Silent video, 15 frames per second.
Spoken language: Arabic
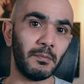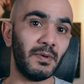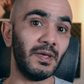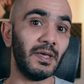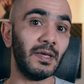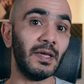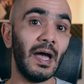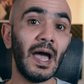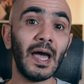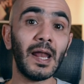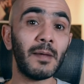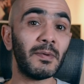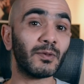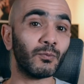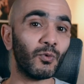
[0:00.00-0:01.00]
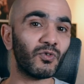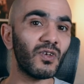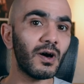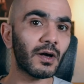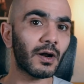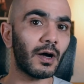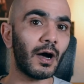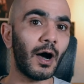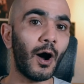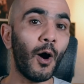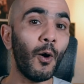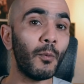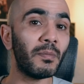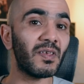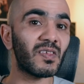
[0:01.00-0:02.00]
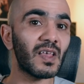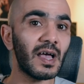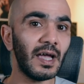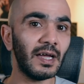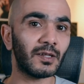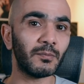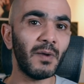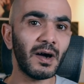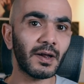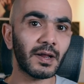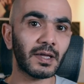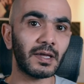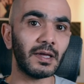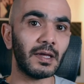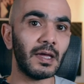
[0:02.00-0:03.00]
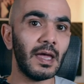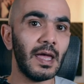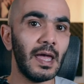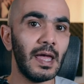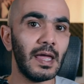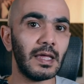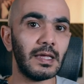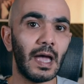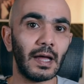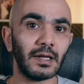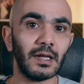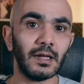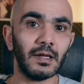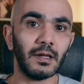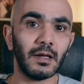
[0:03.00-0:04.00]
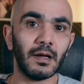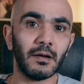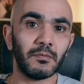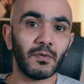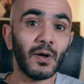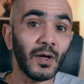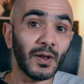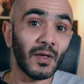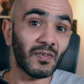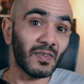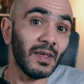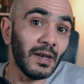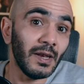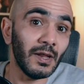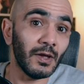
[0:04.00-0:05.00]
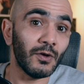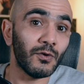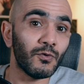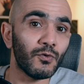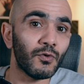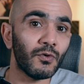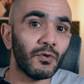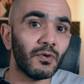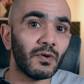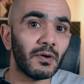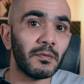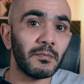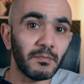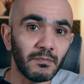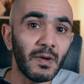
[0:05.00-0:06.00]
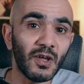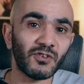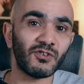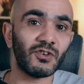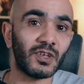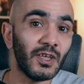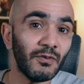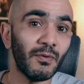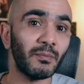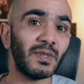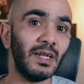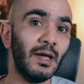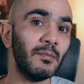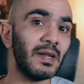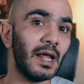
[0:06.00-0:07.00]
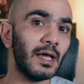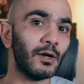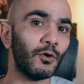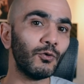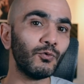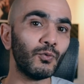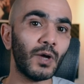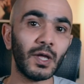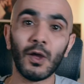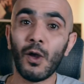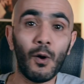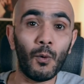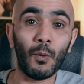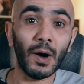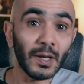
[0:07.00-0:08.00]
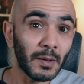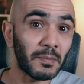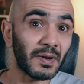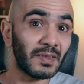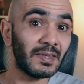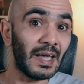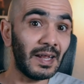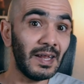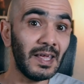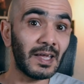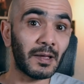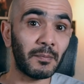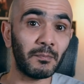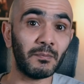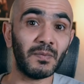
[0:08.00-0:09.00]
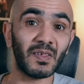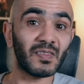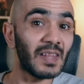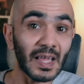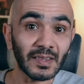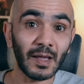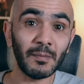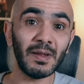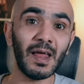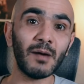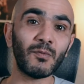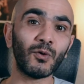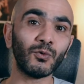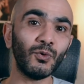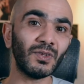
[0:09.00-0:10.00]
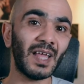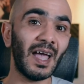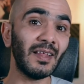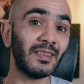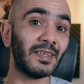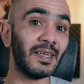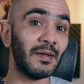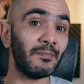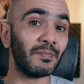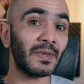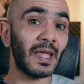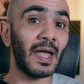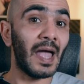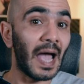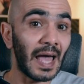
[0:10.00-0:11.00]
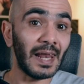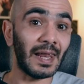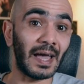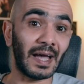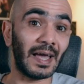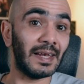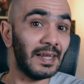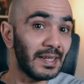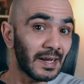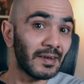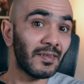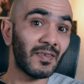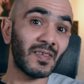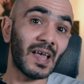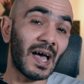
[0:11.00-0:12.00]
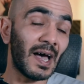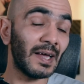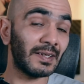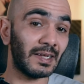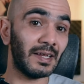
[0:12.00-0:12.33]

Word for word: بحلبة مصارعة أو بساحة معركة يعني خلص قل لي انه ماشي كيف بتنعمل هي الخطوه وانا برد عليك بس لا تعملها موضوع تحدي هلا خلينا ننسى هذا